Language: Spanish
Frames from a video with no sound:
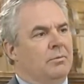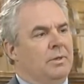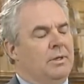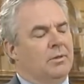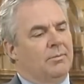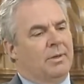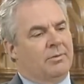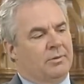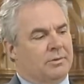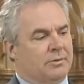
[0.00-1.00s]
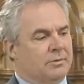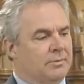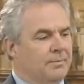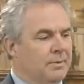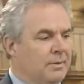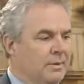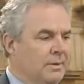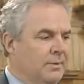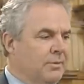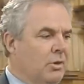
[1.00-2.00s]
escuchemos acerca de esta
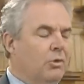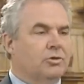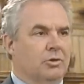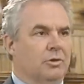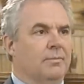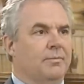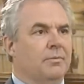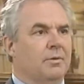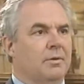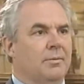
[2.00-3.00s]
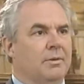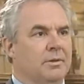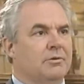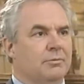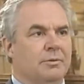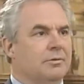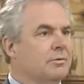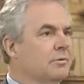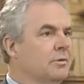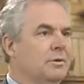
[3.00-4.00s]
cultura. Era como el
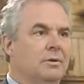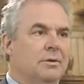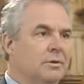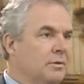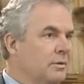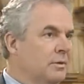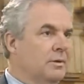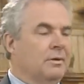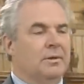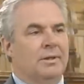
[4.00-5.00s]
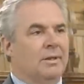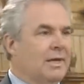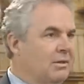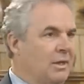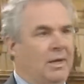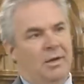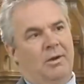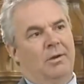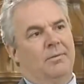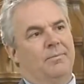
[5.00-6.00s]
aire. Uno
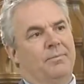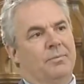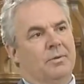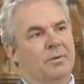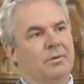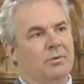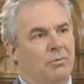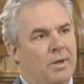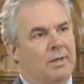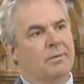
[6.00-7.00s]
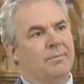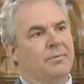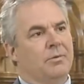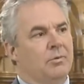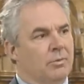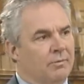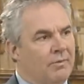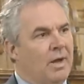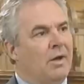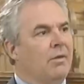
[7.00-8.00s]
estaba involucrado en el
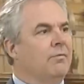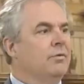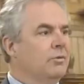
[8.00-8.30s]
sistema,